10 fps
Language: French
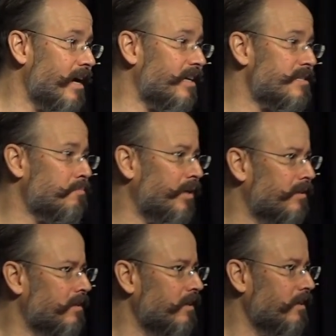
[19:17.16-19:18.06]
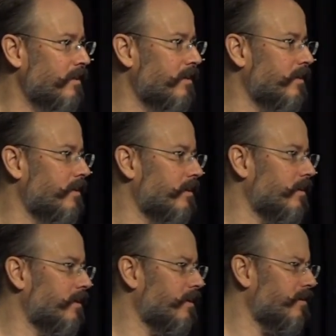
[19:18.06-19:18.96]
à respecter?
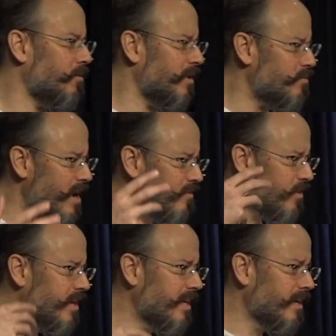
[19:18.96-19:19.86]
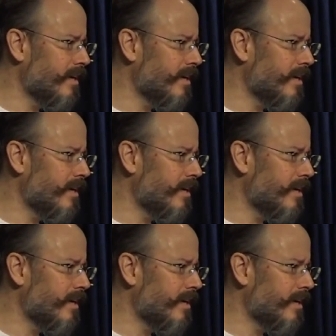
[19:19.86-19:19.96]
Voyez-vous la folie?